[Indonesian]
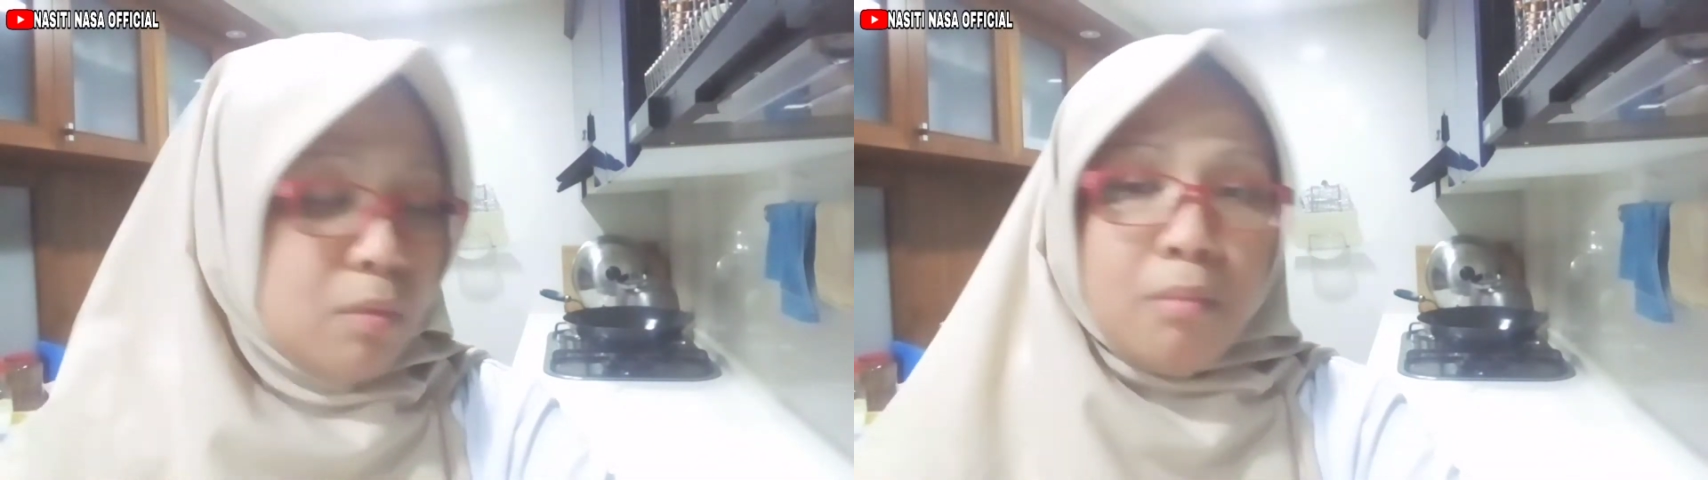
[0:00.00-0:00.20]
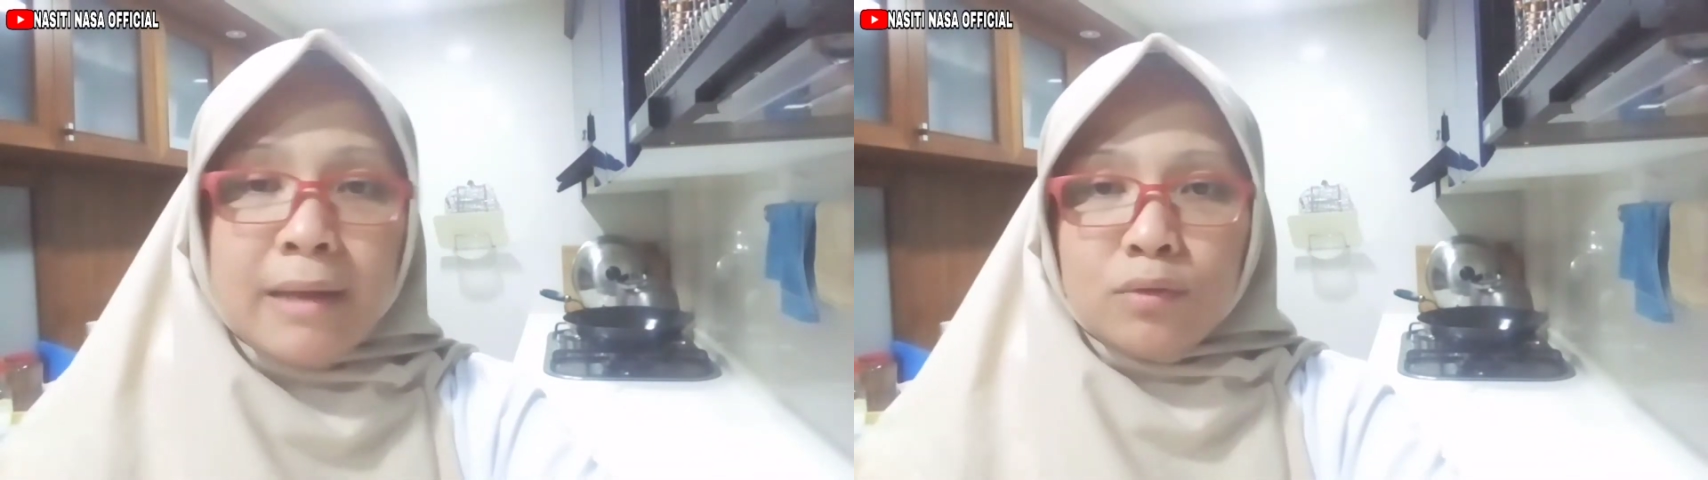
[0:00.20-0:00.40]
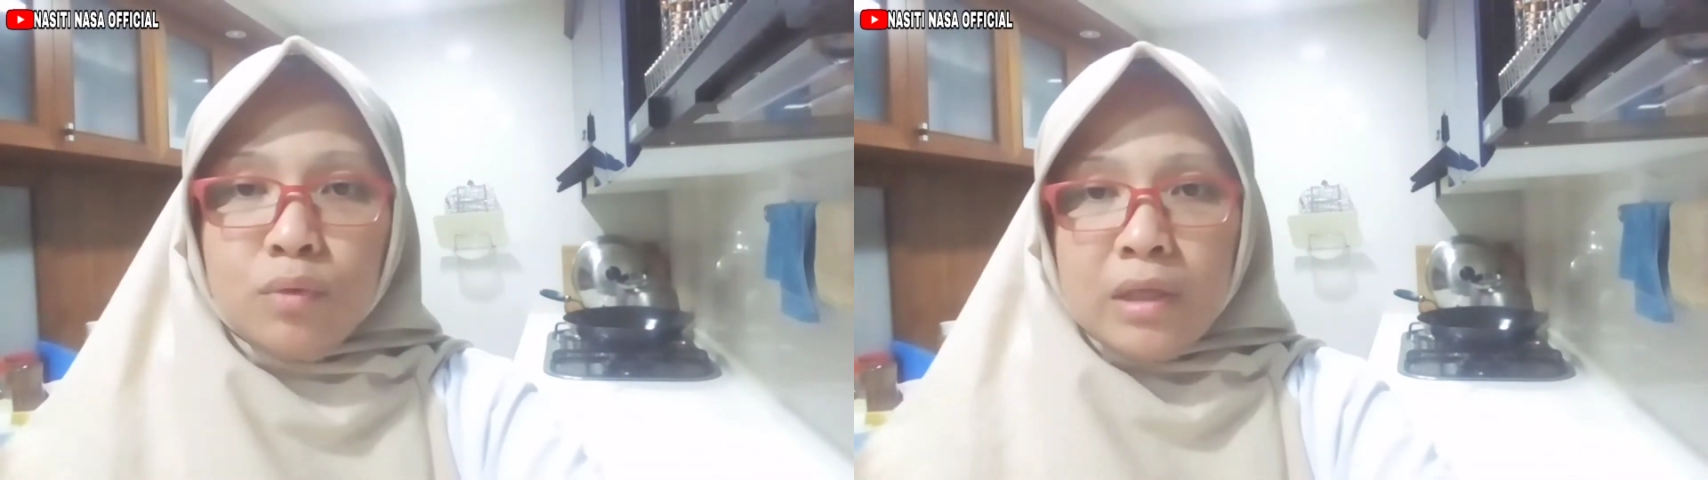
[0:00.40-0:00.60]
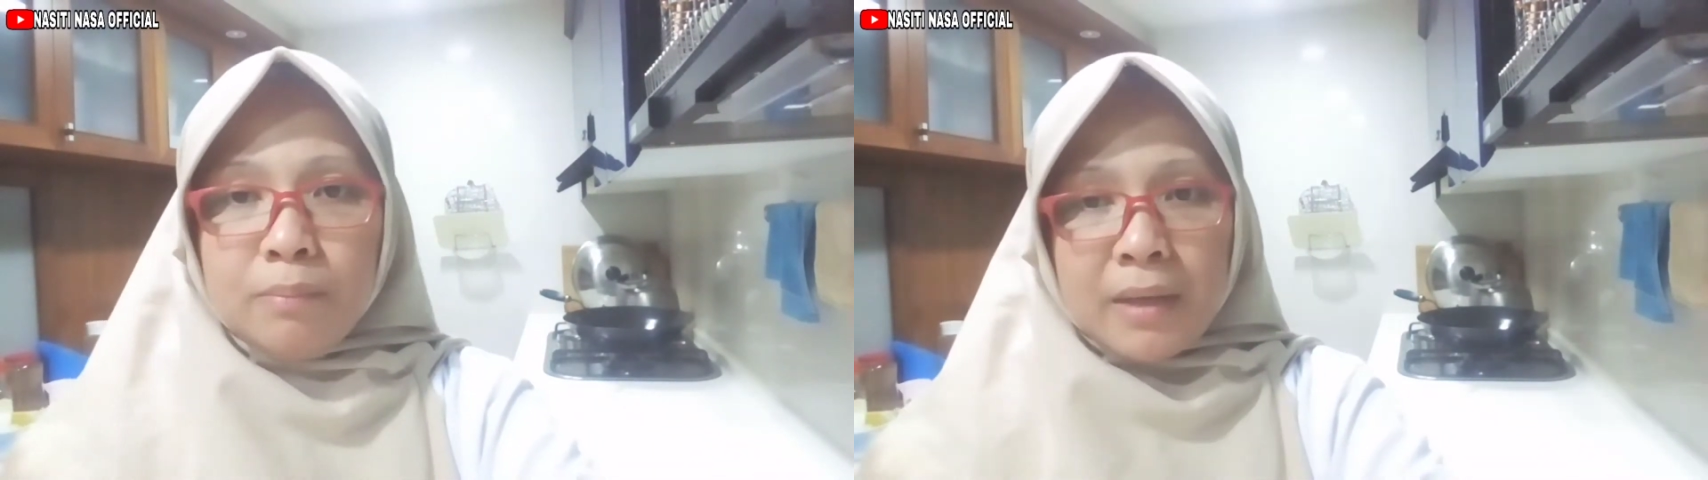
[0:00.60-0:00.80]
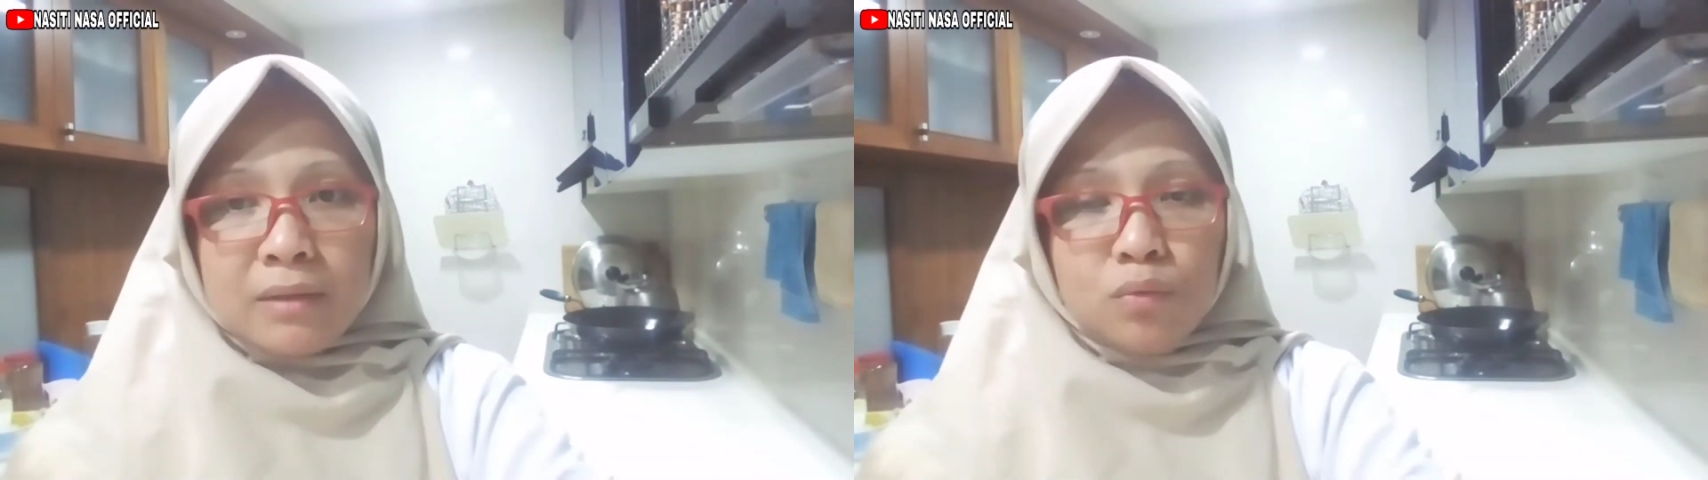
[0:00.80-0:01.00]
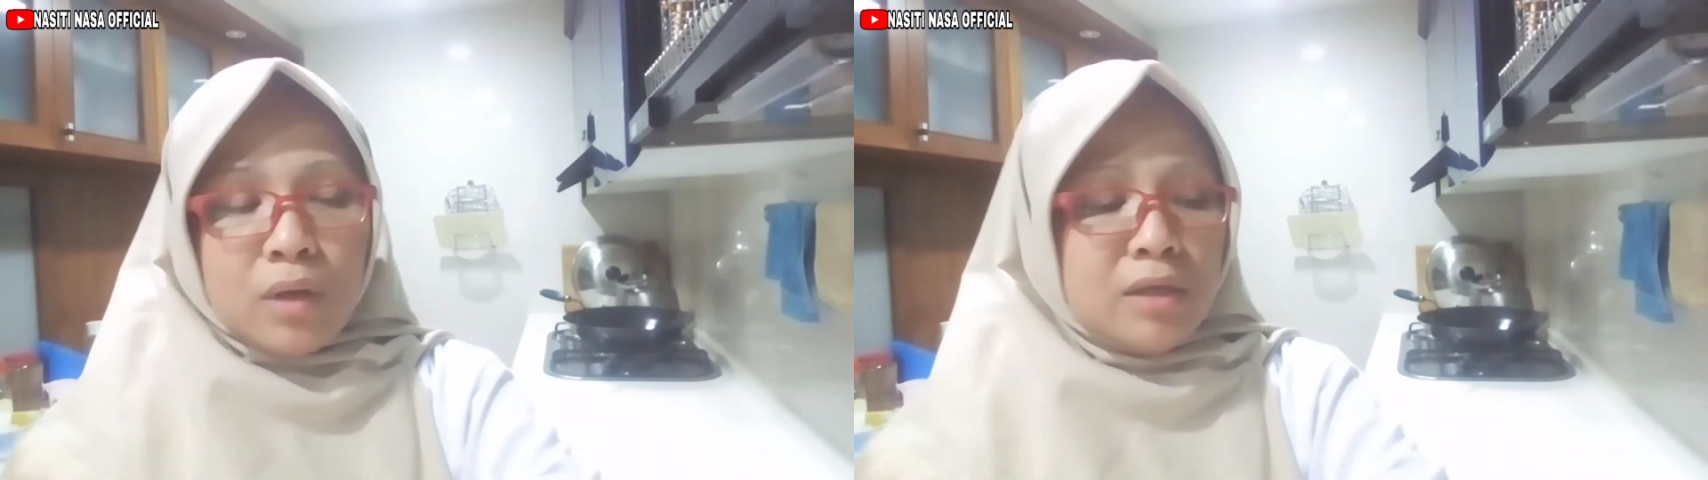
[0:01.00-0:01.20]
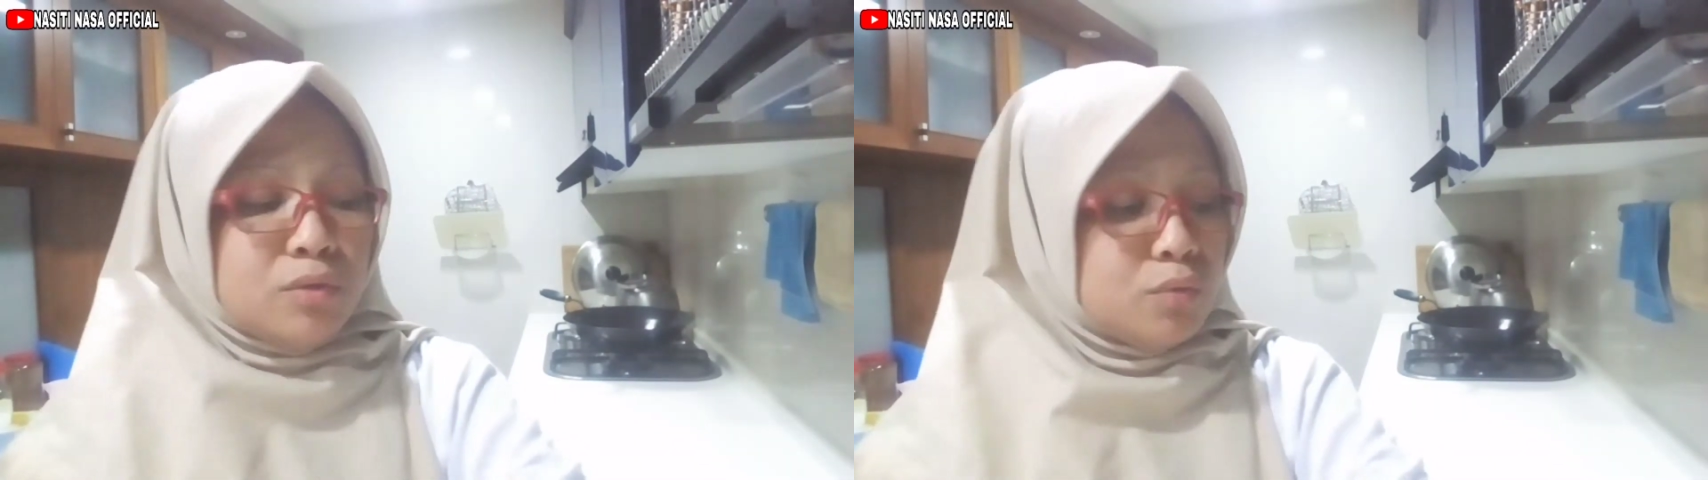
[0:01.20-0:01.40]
mematuhi peraturan